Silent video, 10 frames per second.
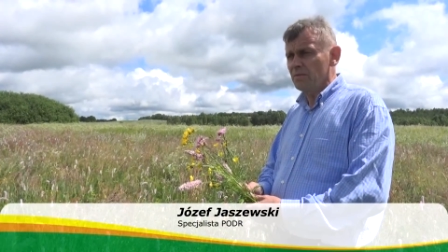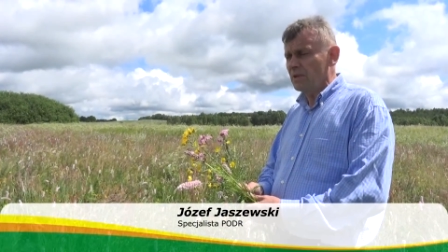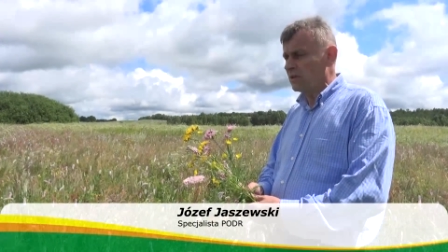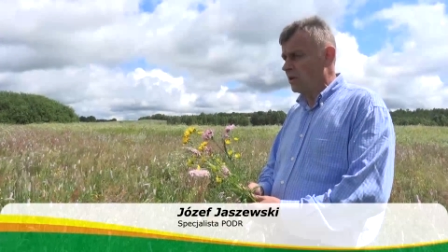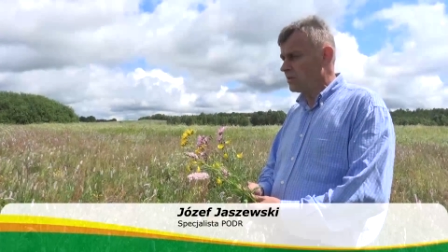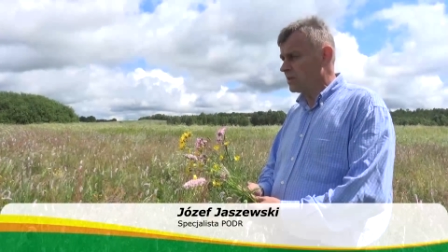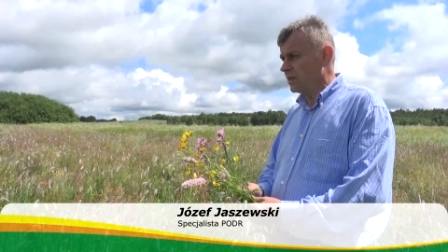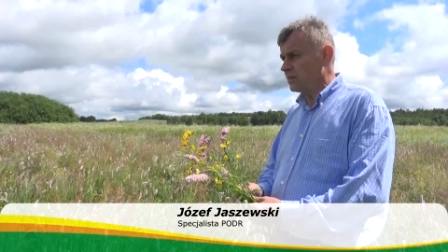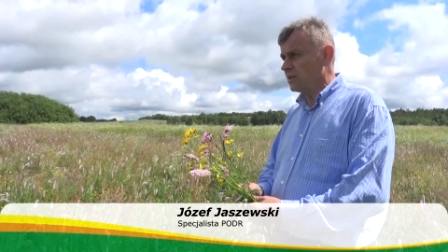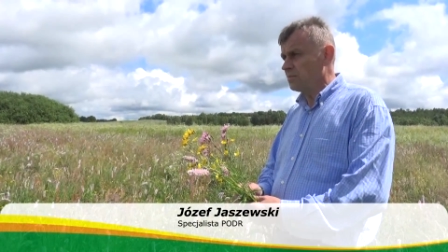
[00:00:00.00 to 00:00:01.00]

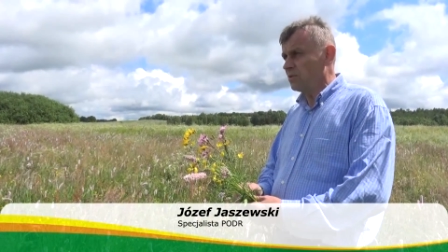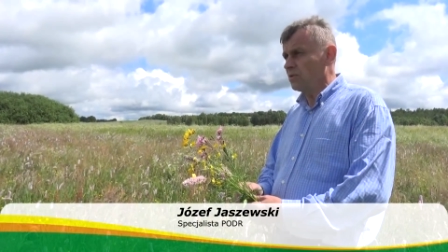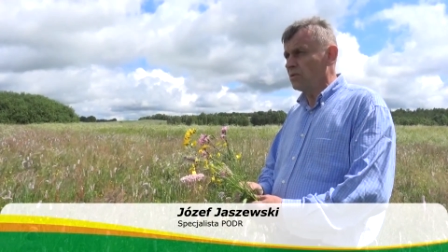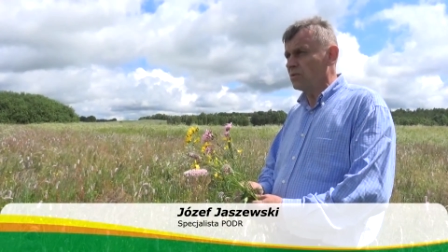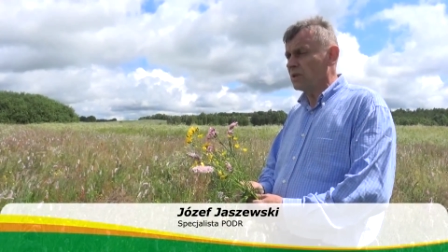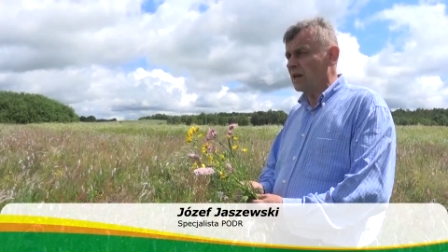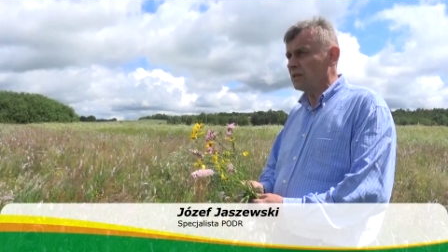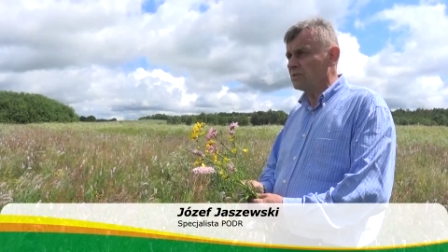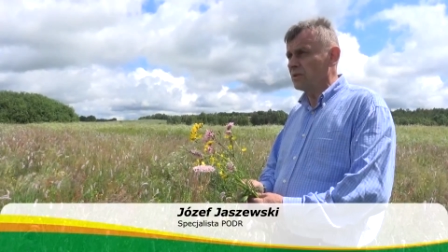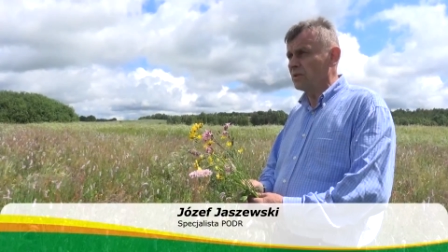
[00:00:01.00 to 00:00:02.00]
wilgotnej typu
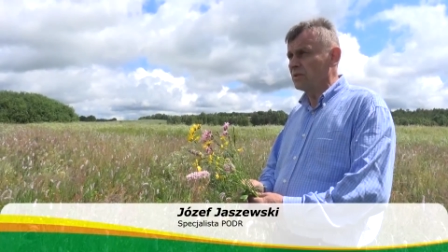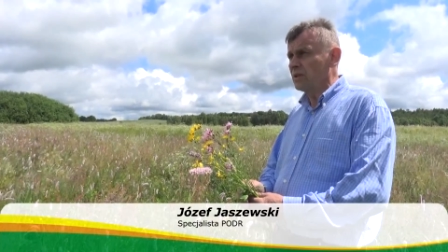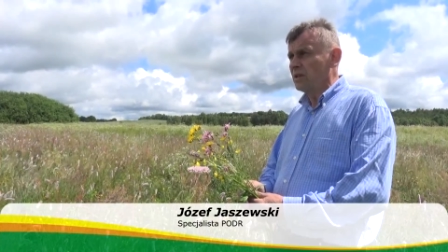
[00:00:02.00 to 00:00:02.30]
Caltion,